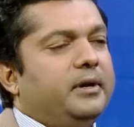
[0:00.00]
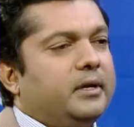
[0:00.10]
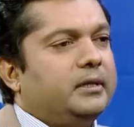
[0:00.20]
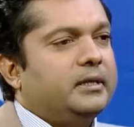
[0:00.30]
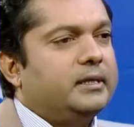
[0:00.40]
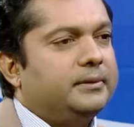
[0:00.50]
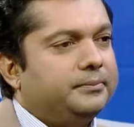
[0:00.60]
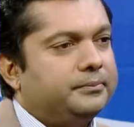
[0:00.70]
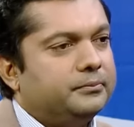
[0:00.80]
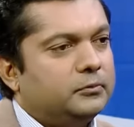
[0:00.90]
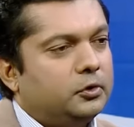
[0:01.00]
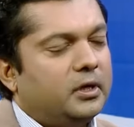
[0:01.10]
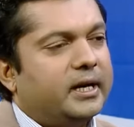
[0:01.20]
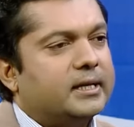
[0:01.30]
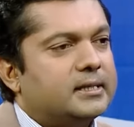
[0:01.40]
আমেরিকাতে
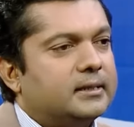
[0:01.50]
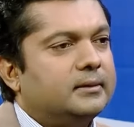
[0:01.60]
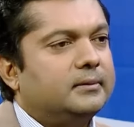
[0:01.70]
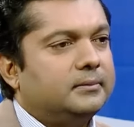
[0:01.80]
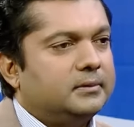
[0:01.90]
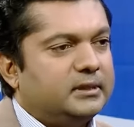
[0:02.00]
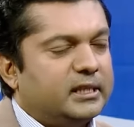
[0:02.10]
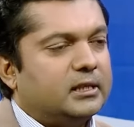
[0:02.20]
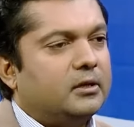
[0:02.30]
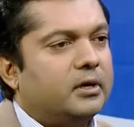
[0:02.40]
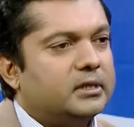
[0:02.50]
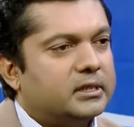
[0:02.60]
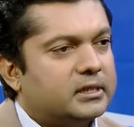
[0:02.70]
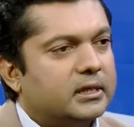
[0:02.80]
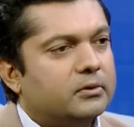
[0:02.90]
চলে গেছেন সেটেল হওয়ার
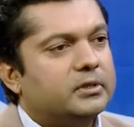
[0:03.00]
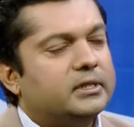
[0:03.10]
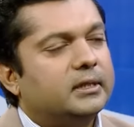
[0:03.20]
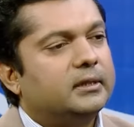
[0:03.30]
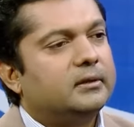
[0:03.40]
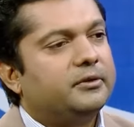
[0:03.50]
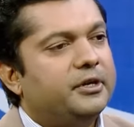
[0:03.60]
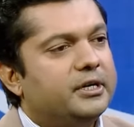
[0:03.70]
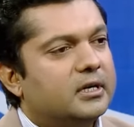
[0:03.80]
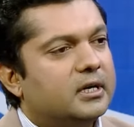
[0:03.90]
চেষ্টা করছেন গ্রিন